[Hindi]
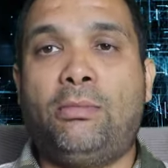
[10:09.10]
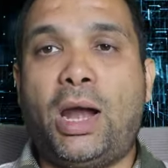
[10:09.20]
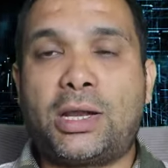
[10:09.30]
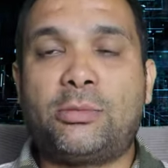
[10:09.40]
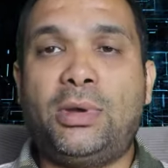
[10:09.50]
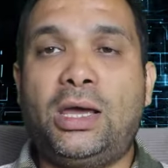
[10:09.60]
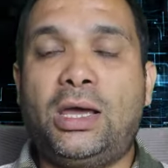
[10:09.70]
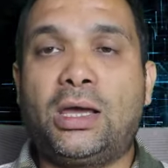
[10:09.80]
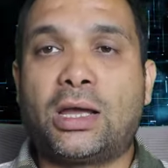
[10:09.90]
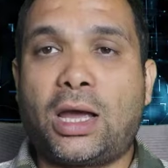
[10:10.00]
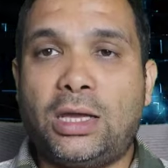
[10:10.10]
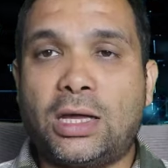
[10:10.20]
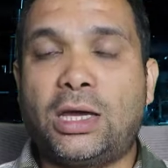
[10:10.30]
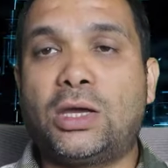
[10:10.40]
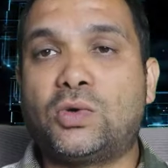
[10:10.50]
मैटर में कहीं
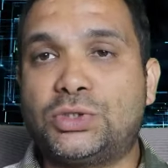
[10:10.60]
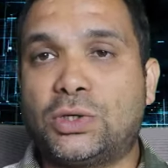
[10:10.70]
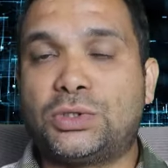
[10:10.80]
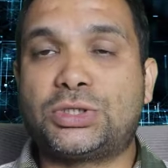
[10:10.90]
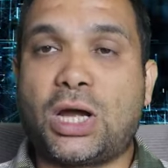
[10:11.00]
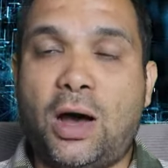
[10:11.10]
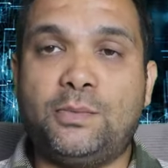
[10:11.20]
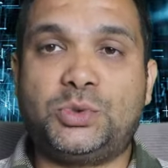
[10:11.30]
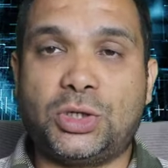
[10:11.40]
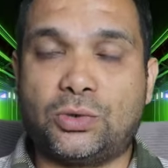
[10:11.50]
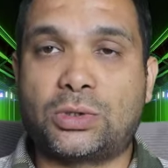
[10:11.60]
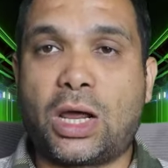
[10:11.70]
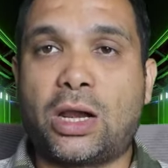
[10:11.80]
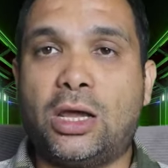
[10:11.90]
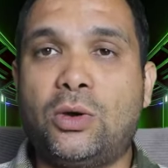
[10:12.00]
ना कहीं कुछ न कुछ काम जरूर
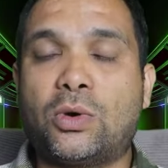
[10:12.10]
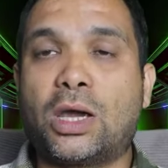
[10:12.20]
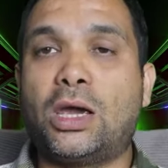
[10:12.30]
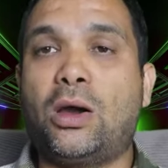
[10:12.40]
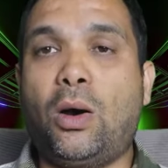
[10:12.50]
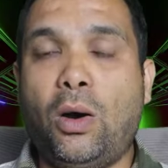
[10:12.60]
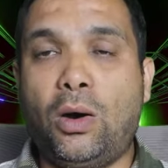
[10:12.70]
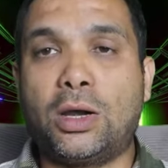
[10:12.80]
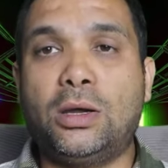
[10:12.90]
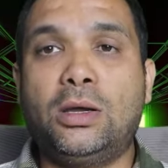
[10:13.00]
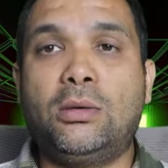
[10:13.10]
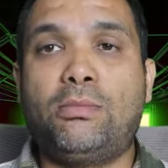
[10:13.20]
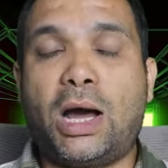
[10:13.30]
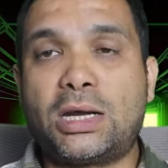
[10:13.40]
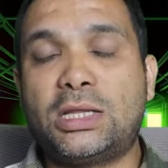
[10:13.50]
कर रहे होंगे और
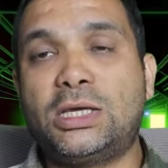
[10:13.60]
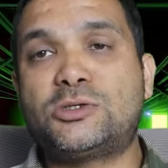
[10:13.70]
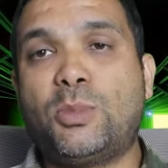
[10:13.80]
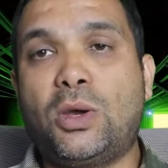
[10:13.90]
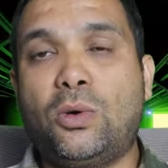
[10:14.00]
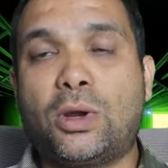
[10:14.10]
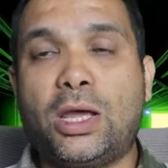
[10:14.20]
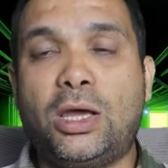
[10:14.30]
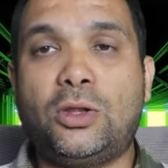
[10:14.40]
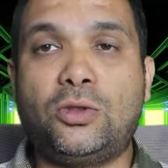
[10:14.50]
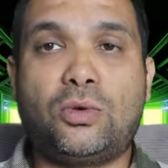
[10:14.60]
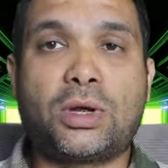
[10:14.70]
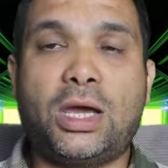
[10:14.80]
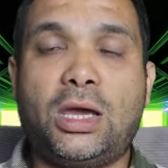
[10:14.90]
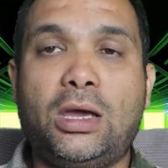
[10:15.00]
बांग्लादेश में हो रहे हिंदुओं
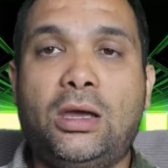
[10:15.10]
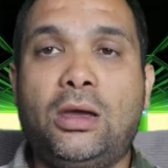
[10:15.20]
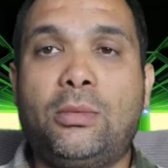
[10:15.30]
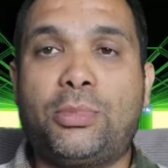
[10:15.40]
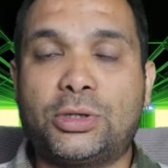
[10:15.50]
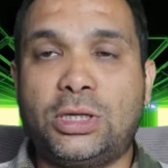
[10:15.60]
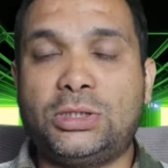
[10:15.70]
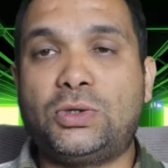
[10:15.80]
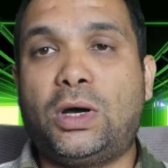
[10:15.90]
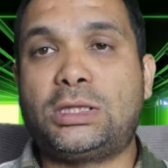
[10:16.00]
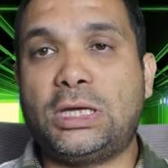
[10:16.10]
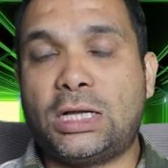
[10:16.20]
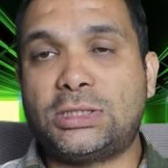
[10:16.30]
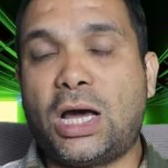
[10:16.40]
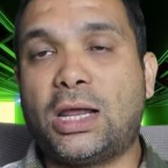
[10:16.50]
के प्रति जो
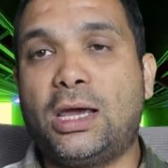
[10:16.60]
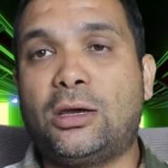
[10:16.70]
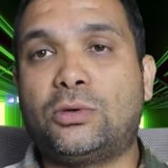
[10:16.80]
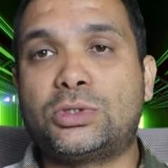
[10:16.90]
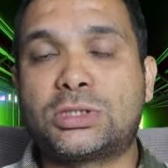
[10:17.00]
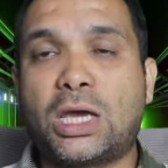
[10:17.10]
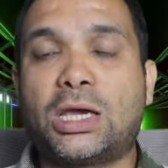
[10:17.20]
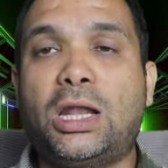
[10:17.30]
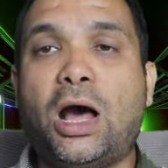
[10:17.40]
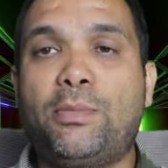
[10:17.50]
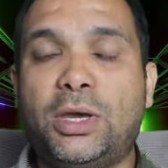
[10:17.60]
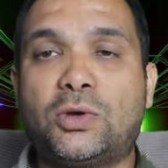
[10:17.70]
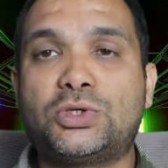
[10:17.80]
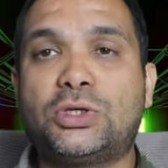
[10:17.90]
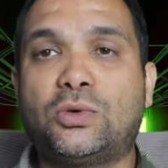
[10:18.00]
अत्याचार है उसके खिलाफ भी
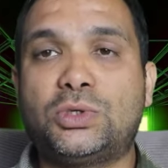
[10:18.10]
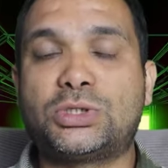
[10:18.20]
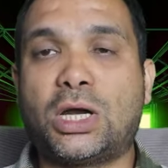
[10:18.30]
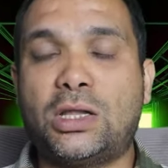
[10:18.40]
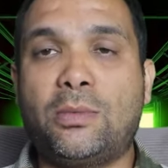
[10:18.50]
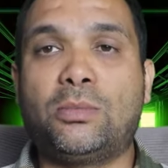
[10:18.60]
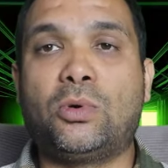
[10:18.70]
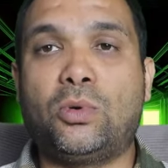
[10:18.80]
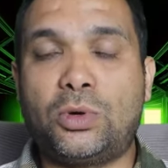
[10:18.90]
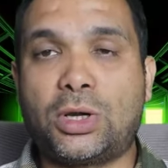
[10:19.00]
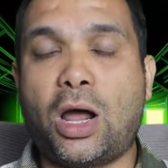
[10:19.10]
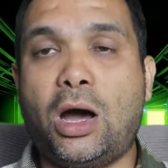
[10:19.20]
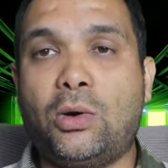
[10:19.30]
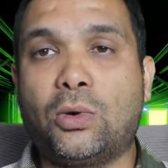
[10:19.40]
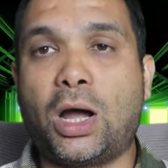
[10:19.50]
कुछ न कुछ कदम उठ
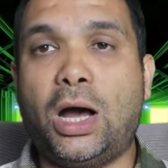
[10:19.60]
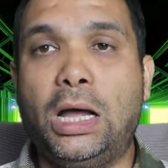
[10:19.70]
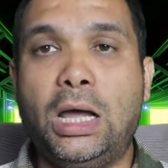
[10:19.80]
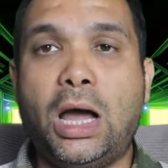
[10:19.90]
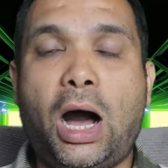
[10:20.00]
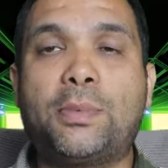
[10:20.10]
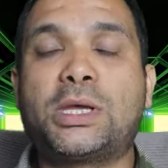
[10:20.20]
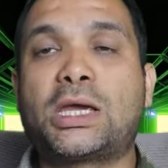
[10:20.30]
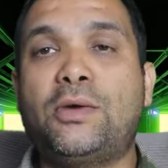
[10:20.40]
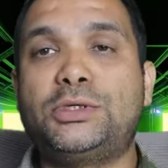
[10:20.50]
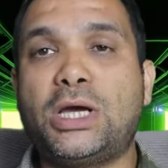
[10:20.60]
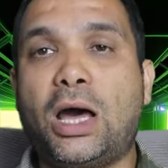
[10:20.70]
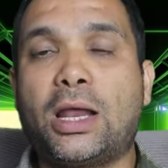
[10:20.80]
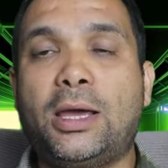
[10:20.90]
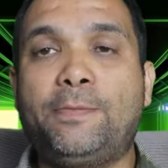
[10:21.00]
रहा होगा आपके क्या
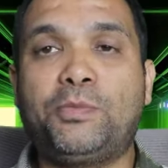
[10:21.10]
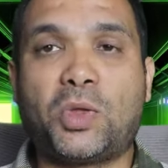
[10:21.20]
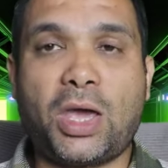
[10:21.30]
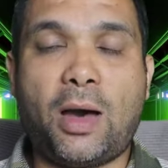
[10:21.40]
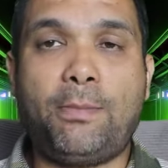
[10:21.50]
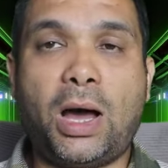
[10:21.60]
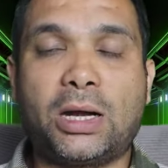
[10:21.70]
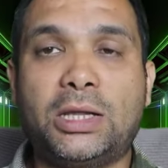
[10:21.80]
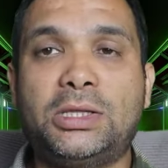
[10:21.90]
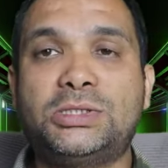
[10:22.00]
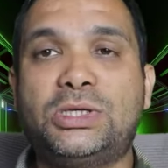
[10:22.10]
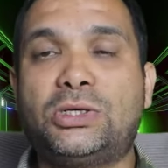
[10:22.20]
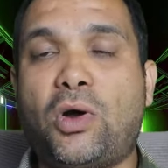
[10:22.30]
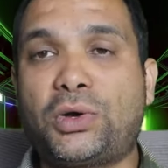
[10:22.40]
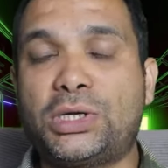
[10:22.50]
विचार हैं क्या बांग्लादेशी
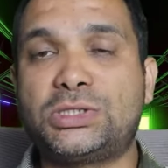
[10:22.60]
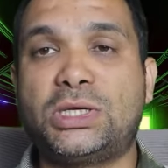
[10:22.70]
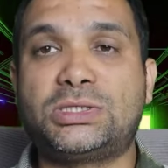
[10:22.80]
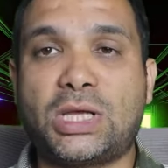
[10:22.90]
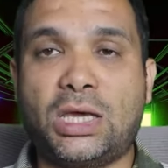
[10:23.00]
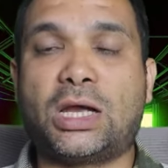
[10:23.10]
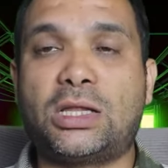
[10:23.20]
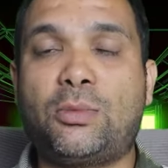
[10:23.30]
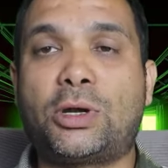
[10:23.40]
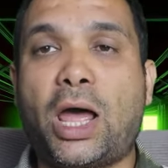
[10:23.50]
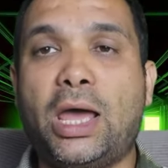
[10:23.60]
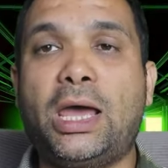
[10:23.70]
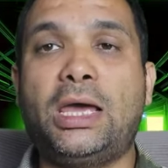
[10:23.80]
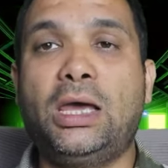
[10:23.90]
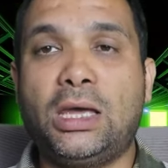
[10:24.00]
डॉक्टर्स ने सही कदम उठाया
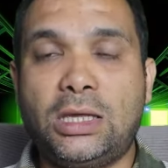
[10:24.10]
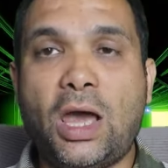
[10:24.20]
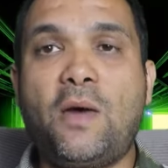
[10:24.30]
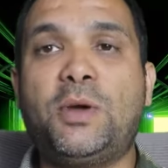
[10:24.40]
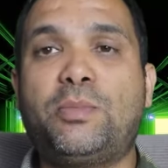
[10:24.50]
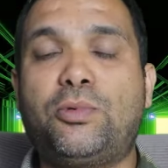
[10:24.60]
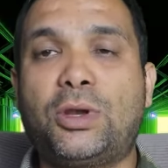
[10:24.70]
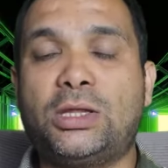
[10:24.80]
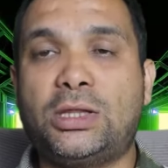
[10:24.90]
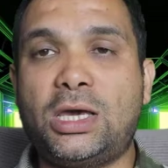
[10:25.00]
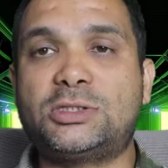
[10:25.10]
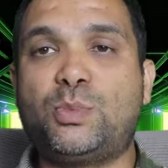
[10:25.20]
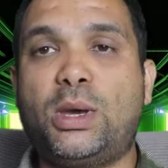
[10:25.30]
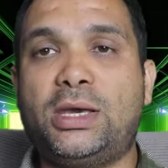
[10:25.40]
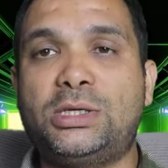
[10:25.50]
है या फिर पूरे
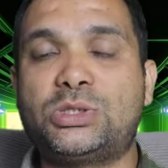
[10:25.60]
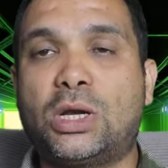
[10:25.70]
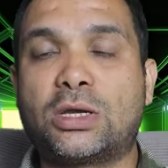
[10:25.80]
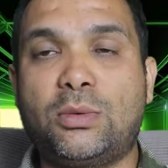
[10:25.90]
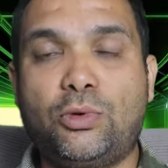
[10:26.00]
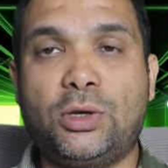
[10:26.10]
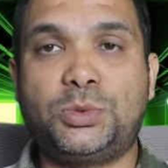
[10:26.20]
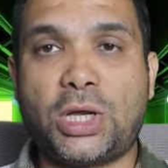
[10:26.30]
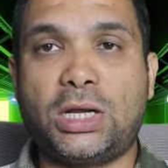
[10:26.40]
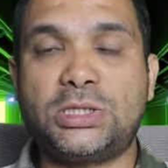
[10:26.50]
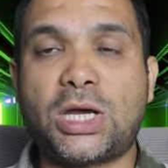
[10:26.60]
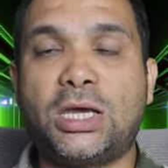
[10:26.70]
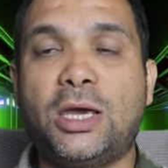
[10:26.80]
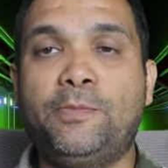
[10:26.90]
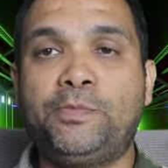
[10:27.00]
देश में इस तरह की मुहिम चलनी
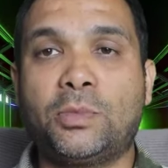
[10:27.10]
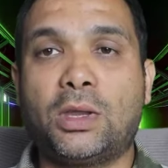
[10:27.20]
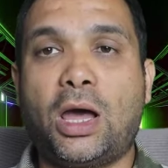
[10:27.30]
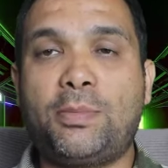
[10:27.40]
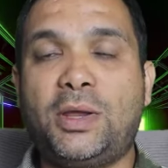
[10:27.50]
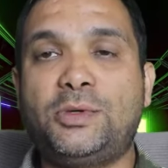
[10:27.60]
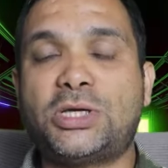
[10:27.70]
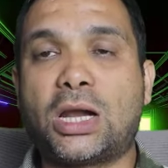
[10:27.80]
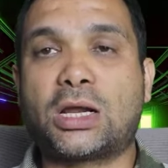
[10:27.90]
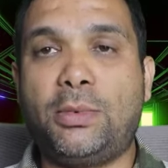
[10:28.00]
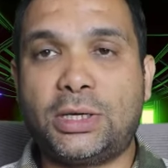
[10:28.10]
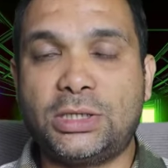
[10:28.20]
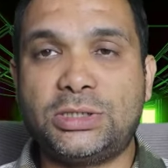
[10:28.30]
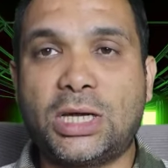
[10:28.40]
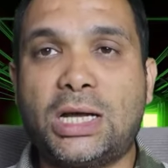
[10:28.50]
चाहिए अपने विचार कमेंट
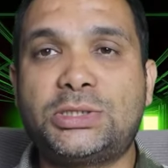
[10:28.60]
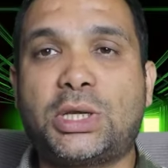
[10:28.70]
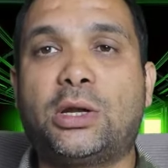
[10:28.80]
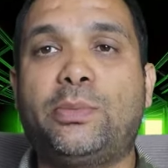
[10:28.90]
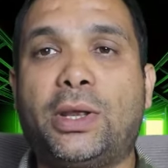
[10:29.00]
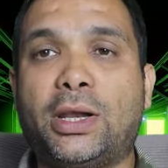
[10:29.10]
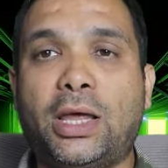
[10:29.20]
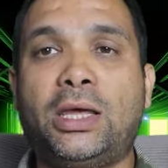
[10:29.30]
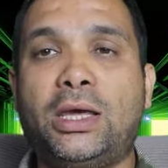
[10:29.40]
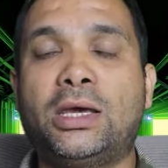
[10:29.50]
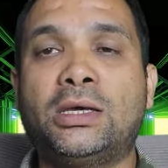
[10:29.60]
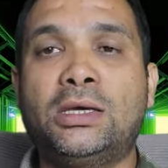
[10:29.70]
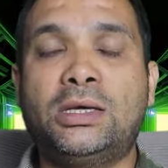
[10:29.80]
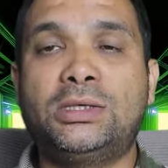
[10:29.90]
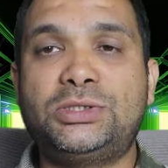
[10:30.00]
कीजिएगा चैनल पर नए हैं
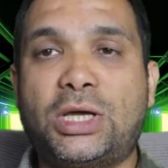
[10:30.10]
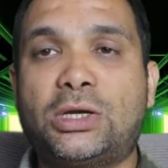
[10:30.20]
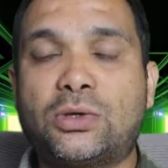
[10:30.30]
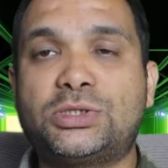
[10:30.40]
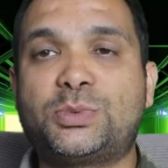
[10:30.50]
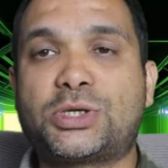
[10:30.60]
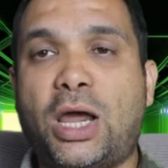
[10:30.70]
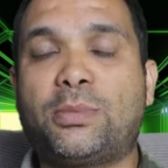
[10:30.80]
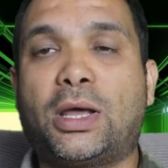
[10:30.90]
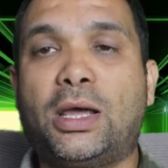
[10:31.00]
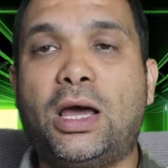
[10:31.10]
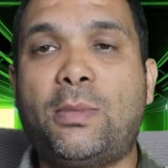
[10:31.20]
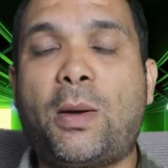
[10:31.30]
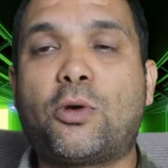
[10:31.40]
चैनल को सब्सक्राइब करें हम